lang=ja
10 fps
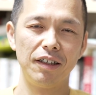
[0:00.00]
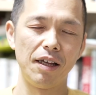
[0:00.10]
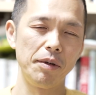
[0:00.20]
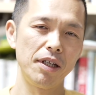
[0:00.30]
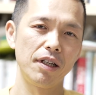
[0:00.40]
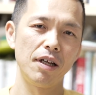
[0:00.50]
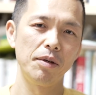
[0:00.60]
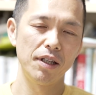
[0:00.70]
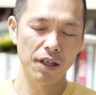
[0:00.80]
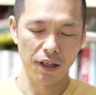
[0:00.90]
ダメなら
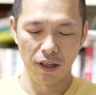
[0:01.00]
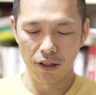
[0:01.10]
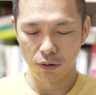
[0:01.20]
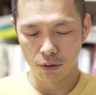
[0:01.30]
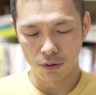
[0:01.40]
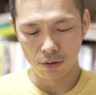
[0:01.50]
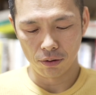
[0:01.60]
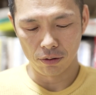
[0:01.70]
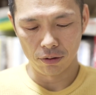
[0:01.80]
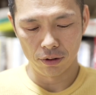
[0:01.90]
ダメで、あ
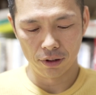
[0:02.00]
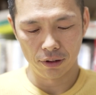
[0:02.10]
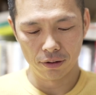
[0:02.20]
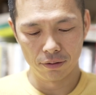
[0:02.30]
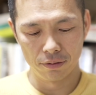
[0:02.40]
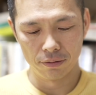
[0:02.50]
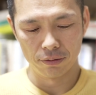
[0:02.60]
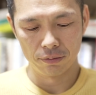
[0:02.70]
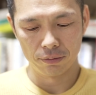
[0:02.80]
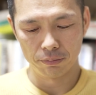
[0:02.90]
のー
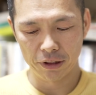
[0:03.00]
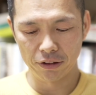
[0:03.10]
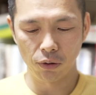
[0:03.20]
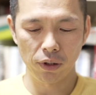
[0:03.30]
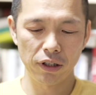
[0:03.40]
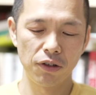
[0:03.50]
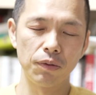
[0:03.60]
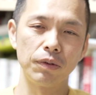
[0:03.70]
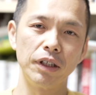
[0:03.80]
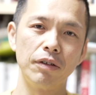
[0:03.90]
別にそれなりに裕
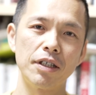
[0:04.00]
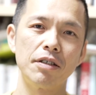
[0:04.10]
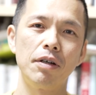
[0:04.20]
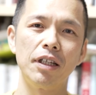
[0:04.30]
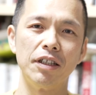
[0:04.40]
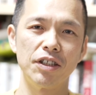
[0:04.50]
福に暮らせるわけだ